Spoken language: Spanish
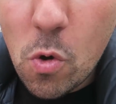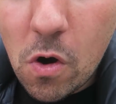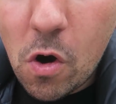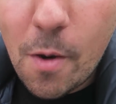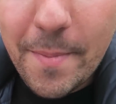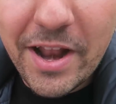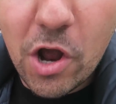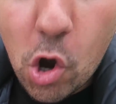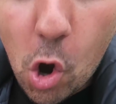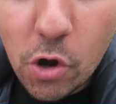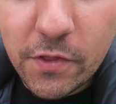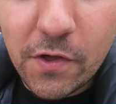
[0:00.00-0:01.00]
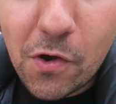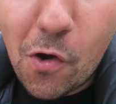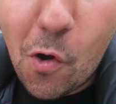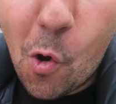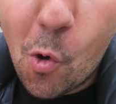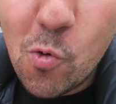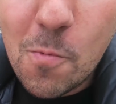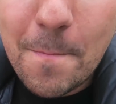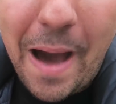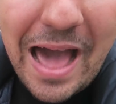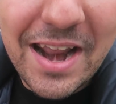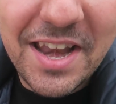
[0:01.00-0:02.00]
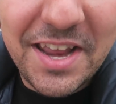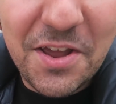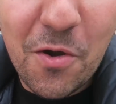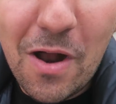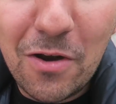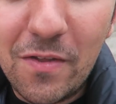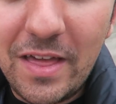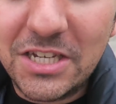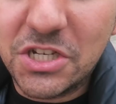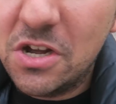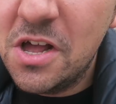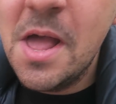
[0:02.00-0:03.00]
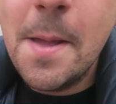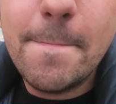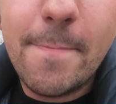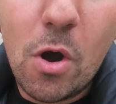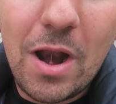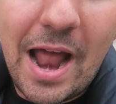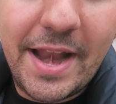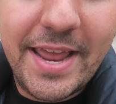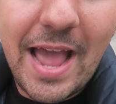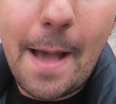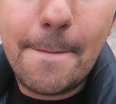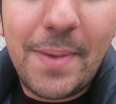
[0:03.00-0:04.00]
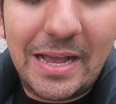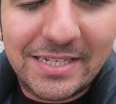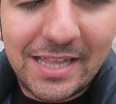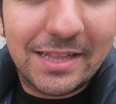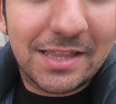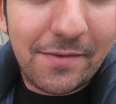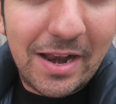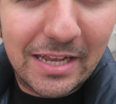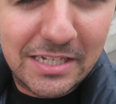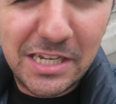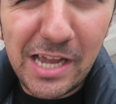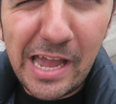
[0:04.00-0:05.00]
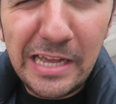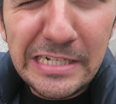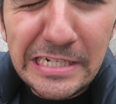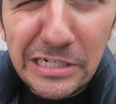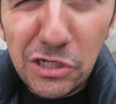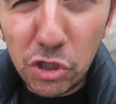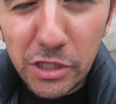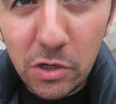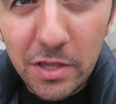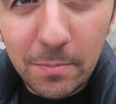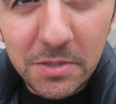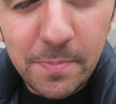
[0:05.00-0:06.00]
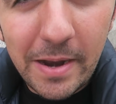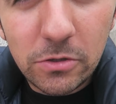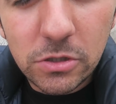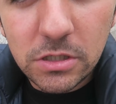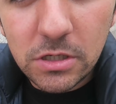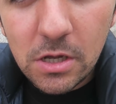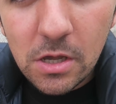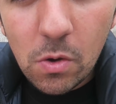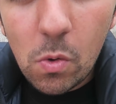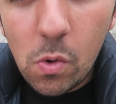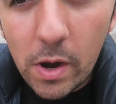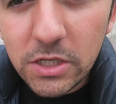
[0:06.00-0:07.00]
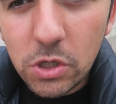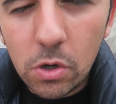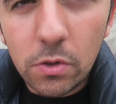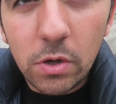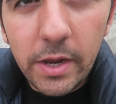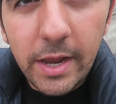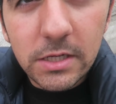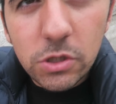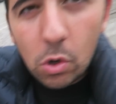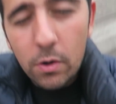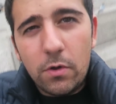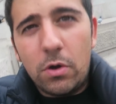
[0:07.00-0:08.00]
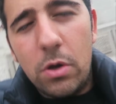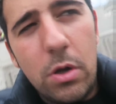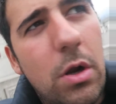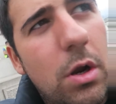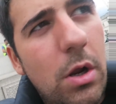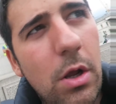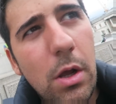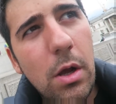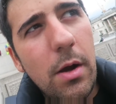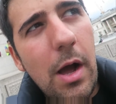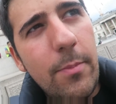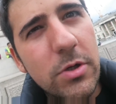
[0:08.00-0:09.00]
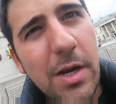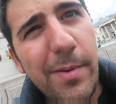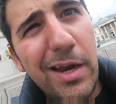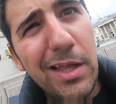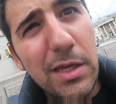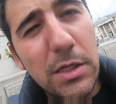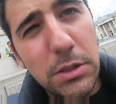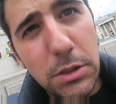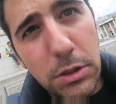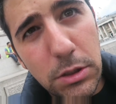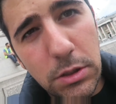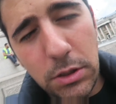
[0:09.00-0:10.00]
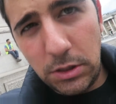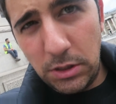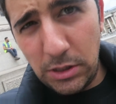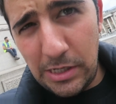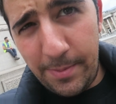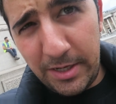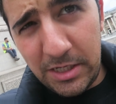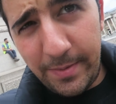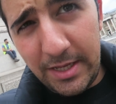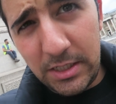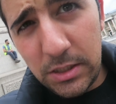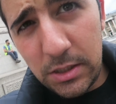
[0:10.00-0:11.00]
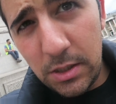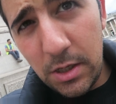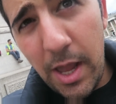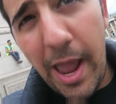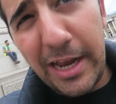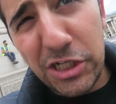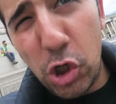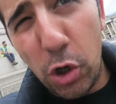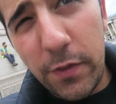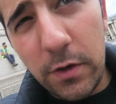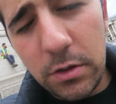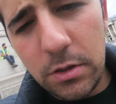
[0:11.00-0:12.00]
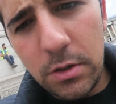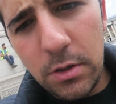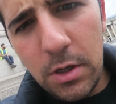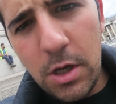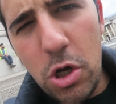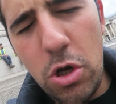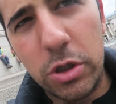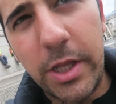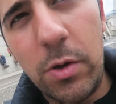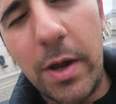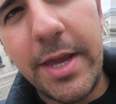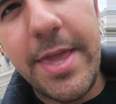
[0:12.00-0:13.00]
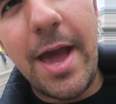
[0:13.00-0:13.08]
un Homer gordo o un Barney o algo de eso Molaría bastante, ¿vale? Así que lo tengo ya en mis manos Uh, es gordo, ¿eh? Es gordo Vamos a ver A ver, chavales Es gordo Lo tengo aquí